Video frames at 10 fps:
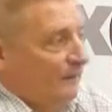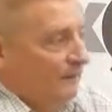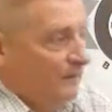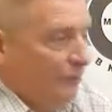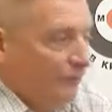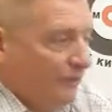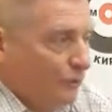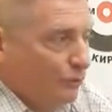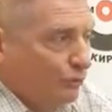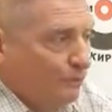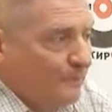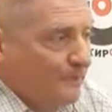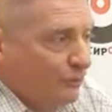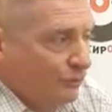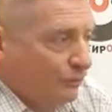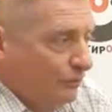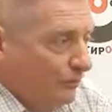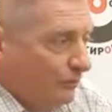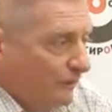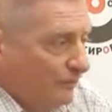Да я уверен, что эту
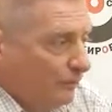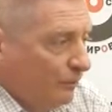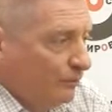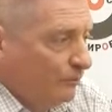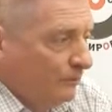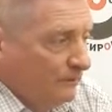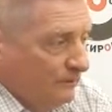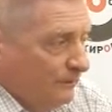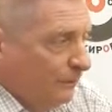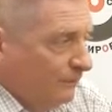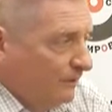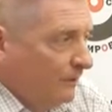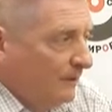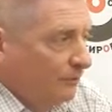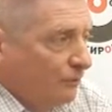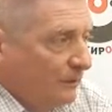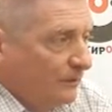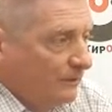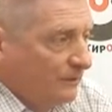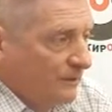пенсионную реформу вот в том виде, который
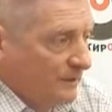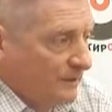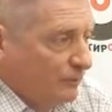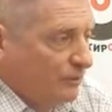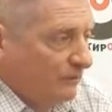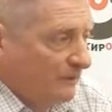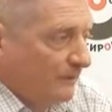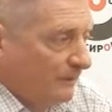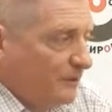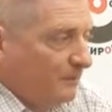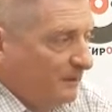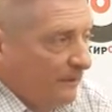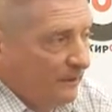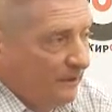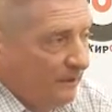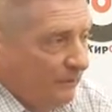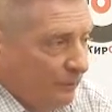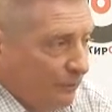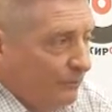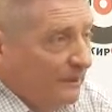вот сейчас озвучил Владимир Владимирович, подкорректировал,
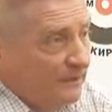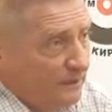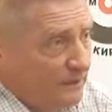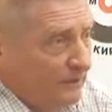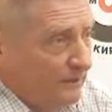ее протащит.